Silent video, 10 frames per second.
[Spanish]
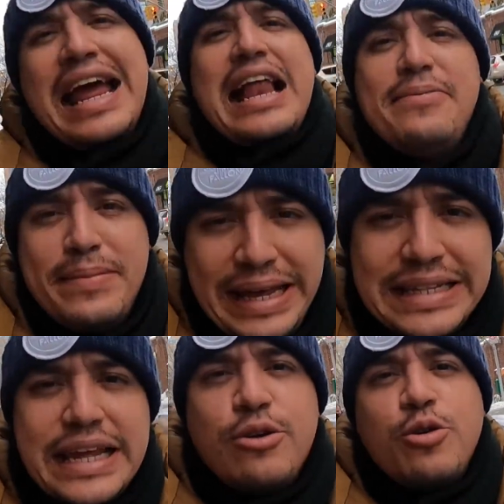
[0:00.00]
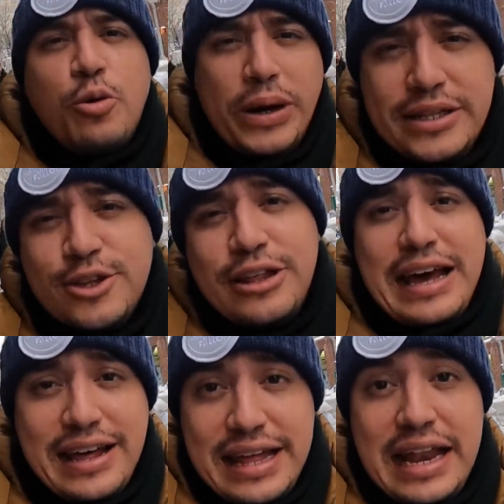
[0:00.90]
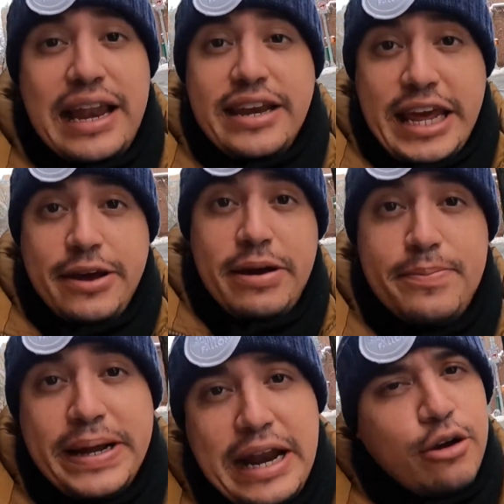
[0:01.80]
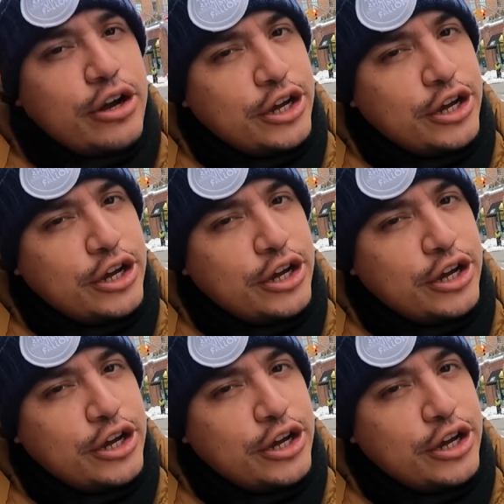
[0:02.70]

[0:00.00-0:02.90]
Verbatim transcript: ¿realmente es un cuento de hadas la nieve para los